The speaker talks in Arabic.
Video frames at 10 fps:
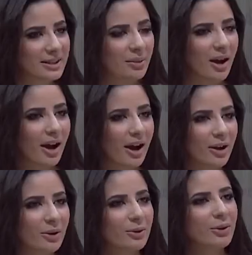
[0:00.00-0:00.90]

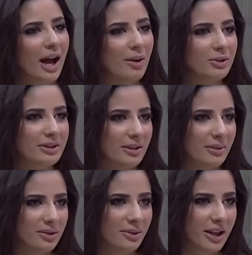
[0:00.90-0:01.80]
صباحك وكل عام وانت
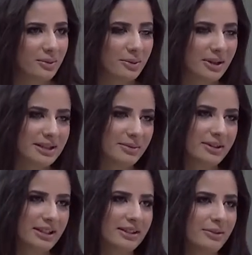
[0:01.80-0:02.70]
بالف خير بمناسبه عيد
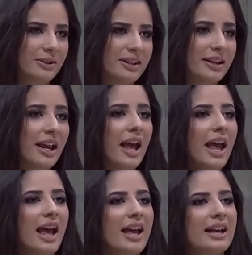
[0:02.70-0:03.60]
الفطر
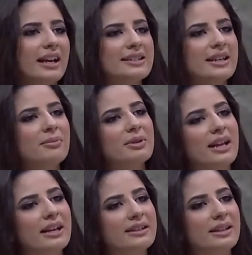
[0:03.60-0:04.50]
غسان
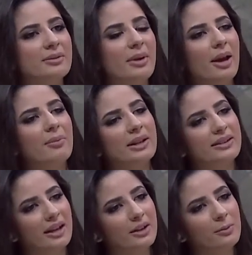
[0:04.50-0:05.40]
بدايه بحب
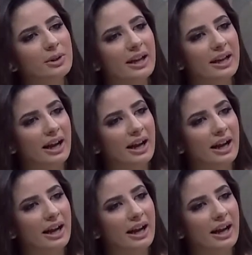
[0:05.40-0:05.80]
اتعرف منك